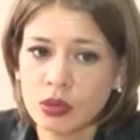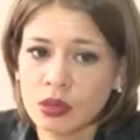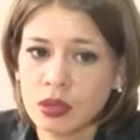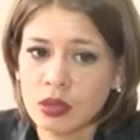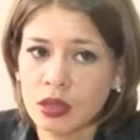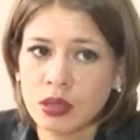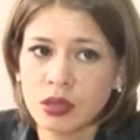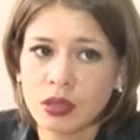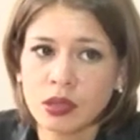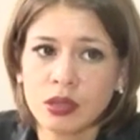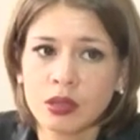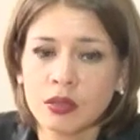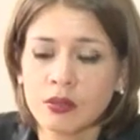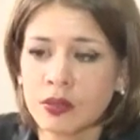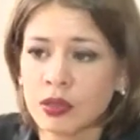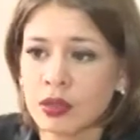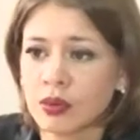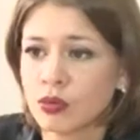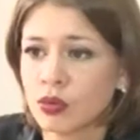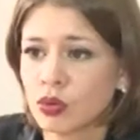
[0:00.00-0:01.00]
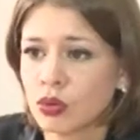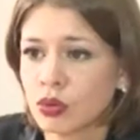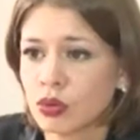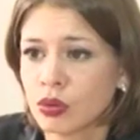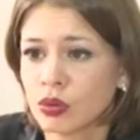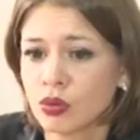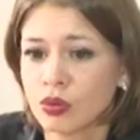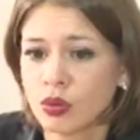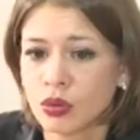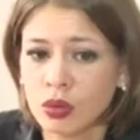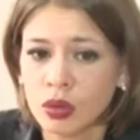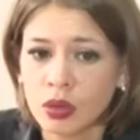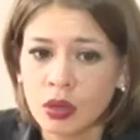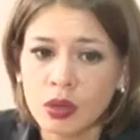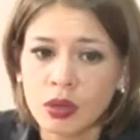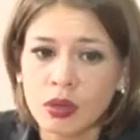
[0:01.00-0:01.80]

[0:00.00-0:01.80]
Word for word: а с гарантийного ремонта он